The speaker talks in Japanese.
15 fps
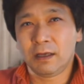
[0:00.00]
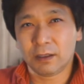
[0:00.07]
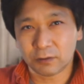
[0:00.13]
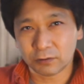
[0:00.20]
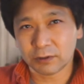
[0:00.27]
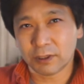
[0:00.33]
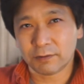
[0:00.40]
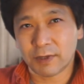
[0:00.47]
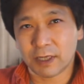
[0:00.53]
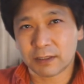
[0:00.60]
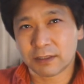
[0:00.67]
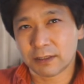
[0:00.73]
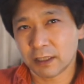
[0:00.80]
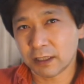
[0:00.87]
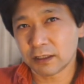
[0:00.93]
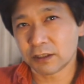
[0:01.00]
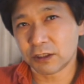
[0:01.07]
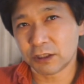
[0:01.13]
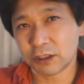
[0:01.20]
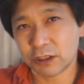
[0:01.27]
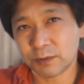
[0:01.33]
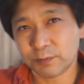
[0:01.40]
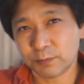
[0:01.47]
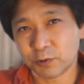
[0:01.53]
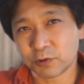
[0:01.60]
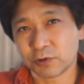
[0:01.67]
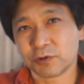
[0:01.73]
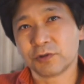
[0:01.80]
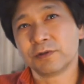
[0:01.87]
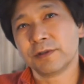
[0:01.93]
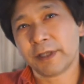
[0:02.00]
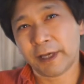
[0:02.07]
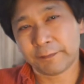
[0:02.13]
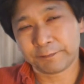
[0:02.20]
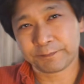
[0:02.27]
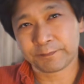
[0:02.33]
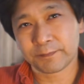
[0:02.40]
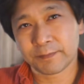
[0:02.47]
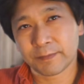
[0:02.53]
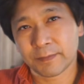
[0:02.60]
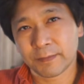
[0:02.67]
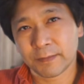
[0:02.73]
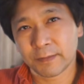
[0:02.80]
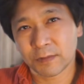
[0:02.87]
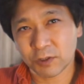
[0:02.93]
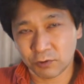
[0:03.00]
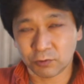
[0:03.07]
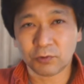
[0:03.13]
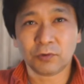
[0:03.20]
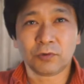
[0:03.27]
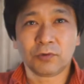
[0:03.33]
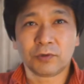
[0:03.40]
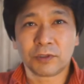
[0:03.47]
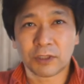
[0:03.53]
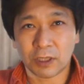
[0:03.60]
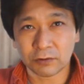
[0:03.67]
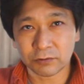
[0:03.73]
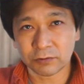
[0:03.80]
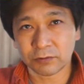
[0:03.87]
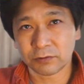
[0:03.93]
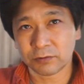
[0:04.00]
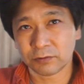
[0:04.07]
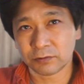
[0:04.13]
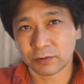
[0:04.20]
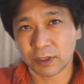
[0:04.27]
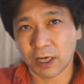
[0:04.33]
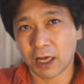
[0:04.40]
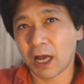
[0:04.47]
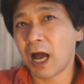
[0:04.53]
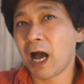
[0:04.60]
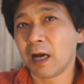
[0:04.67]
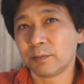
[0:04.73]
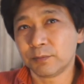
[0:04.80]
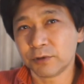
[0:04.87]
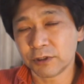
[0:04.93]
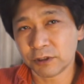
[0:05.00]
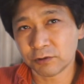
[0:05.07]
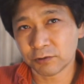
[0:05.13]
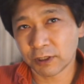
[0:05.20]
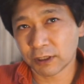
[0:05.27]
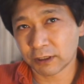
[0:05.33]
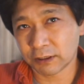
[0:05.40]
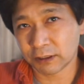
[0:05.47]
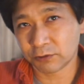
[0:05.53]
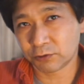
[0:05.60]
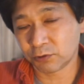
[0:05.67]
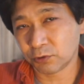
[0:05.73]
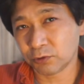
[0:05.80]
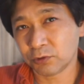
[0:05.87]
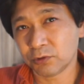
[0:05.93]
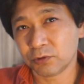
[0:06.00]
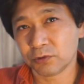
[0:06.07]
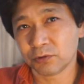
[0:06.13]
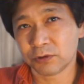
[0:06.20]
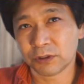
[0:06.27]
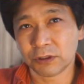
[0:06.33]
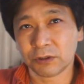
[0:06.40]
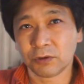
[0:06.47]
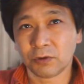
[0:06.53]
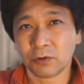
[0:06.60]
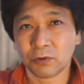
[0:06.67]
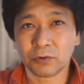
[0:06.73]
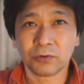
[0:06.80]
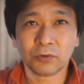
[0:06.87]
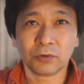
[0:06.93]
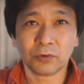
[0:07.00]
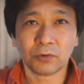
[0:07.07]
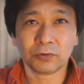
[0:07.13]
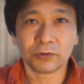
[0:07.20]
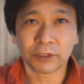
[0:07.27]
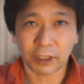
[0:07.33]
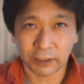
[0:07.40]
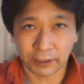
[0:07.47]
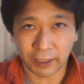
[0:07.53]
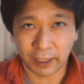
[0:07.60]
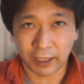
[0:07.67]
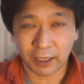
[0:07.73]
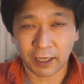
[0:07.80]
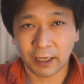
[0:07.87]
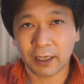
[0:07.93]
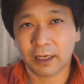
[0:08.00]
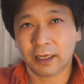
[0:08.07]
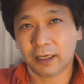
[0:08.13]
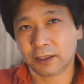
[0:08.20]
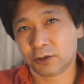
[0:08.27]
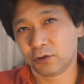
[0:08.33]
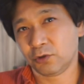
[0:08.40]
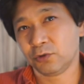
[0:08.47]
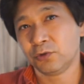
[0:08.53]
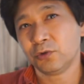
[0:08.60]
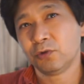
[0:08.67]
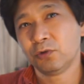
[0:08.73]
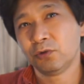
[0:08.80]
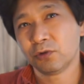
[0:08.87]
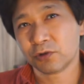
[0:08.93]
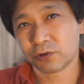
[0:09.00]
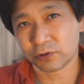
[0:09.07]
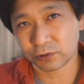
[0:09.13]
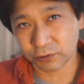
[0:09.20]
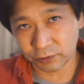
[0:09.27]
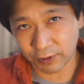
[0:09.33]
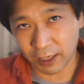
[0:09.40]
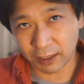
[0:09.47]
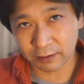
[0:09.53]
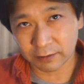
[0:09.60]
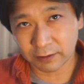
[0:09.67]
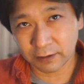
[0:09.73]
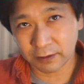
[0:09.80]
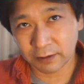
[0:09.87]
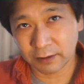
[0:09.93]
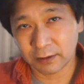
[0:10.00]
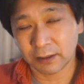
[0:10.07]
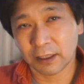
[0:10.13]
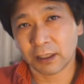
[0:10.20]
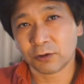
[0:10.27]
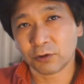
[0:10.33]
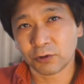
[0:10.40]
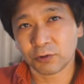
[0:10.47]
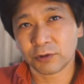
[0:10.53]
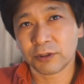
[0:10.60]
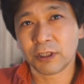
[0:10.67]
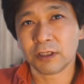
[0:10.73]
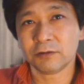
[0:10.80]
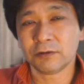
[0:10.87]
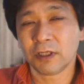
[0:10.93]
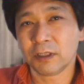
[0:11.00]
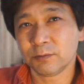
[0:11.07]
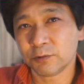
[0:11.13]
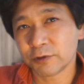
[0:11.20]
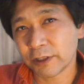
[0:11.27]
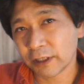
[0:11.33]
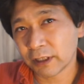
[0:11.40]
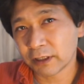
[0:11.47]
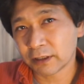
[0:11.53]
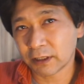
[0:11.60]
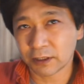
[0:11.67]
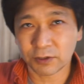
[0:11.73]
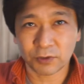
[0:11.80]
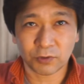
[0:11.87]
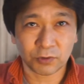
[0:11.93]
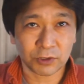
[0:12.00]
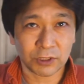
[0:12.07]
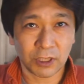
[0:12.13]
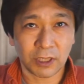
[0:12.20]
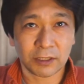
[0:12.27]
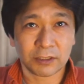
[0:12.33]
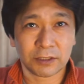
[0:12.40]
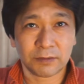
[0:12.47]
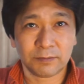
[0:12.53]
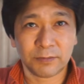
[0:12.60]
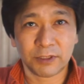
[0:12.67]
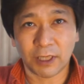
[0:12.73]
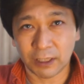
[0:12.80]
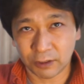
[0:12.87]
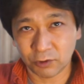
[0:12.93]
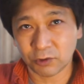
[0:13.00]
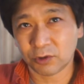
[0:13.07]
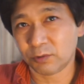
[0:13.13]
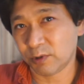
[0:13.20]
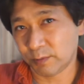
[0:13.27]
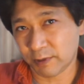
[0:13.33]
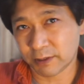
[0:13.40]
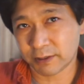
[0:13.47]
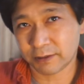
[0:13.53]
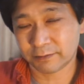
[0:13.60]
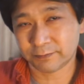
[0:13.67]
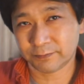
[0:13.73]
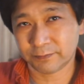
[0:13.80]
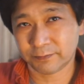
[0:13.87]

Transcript: 今回はさらに一歩進んでそのサウンドコードがアプリの中でどのように音を受けて挙動をするのかこれをリアルタイムで検証してみたいと思います。